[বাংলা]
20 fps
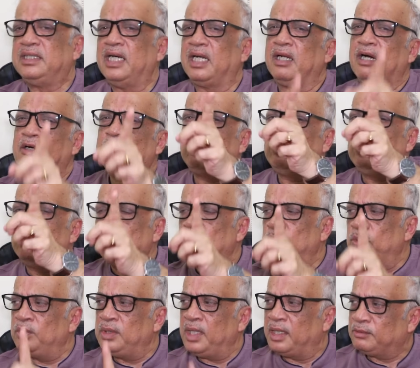তারা
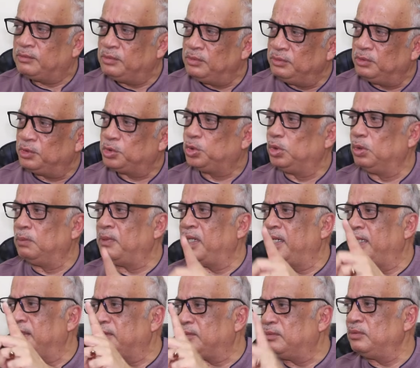কোনো না কোনো
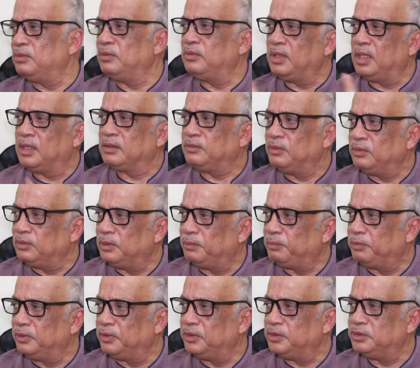সময় কোনো না কোনো
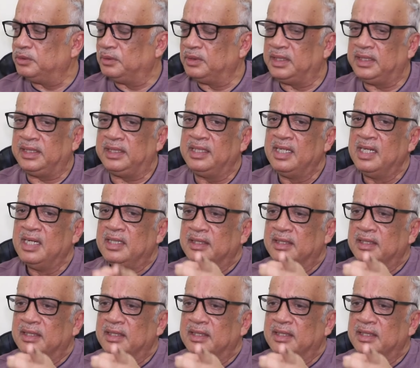প্রয়োজনে